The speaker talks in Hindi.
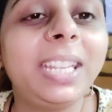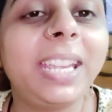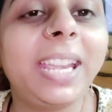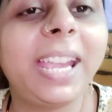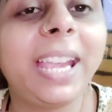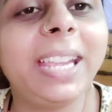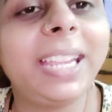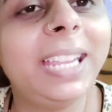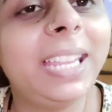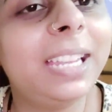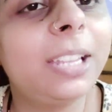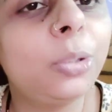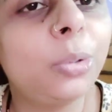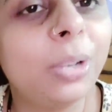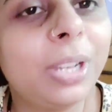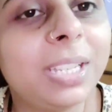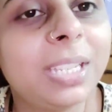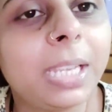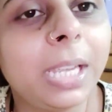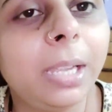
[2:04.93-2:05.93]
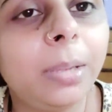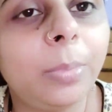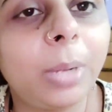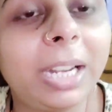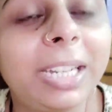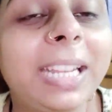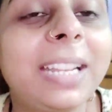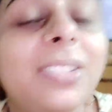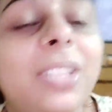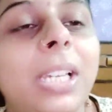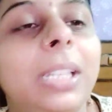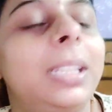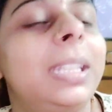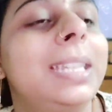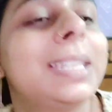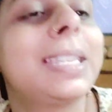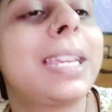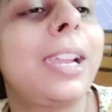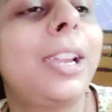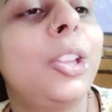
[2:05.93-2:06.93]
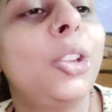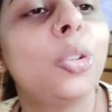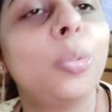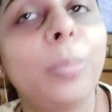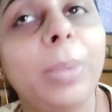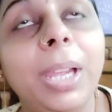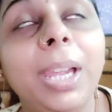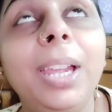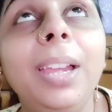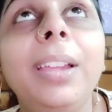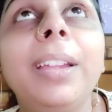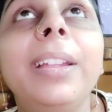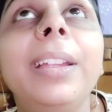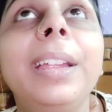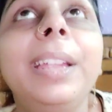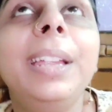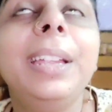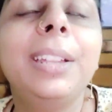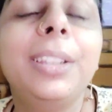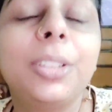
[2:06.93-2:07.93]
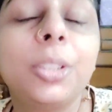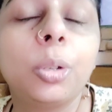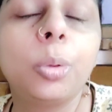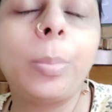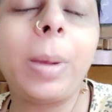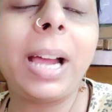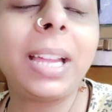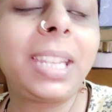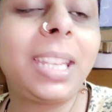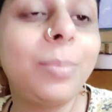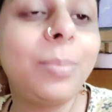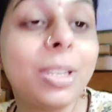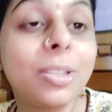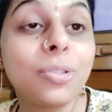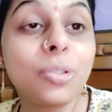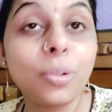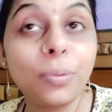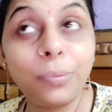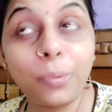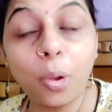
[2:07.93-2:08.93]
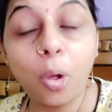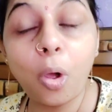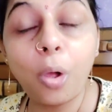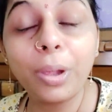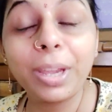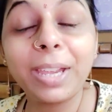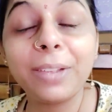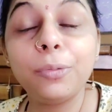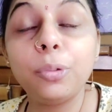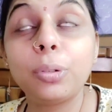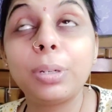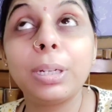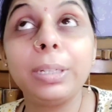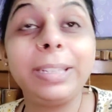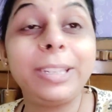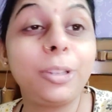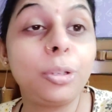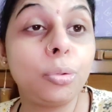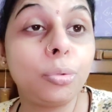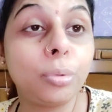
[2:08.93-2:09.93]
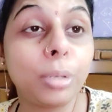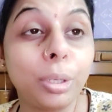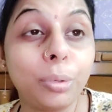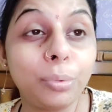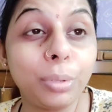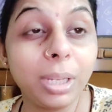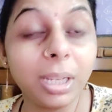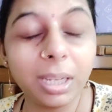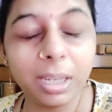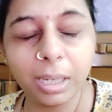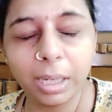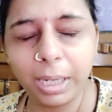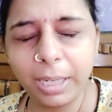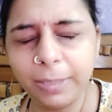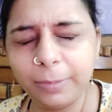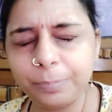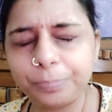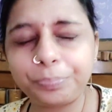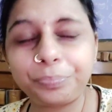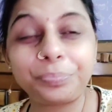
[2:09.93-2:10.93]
ये है कि ये ना थोड़े से अटक जाते हैं साड़ियों में तो बाकी मैं जो व्लॉग है वो कंटिन्यू करूंगी कल